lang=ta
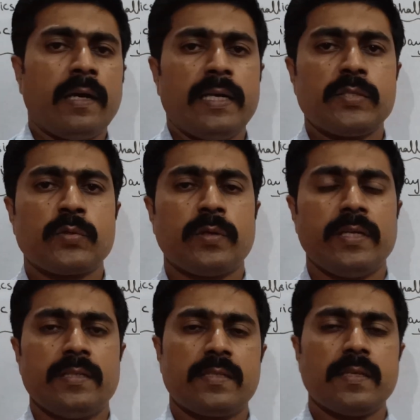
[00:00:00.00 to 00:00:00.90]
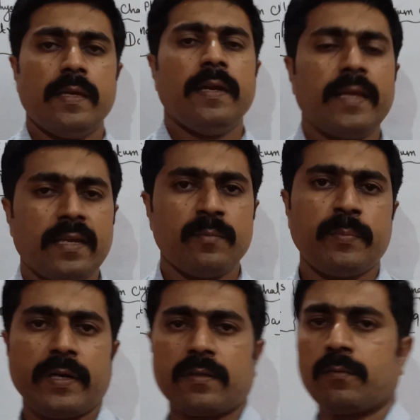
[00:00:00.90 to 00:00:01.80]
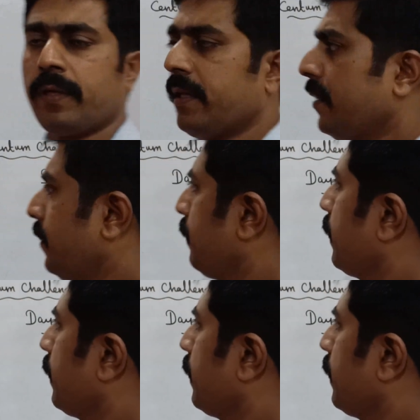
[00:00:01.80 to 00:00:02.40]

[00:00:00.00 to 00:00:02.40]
ஹாய் ஸ்டூடெண்ட்ஸ் இன்னைக்கு நம்ம பார்க்கக்கூடியது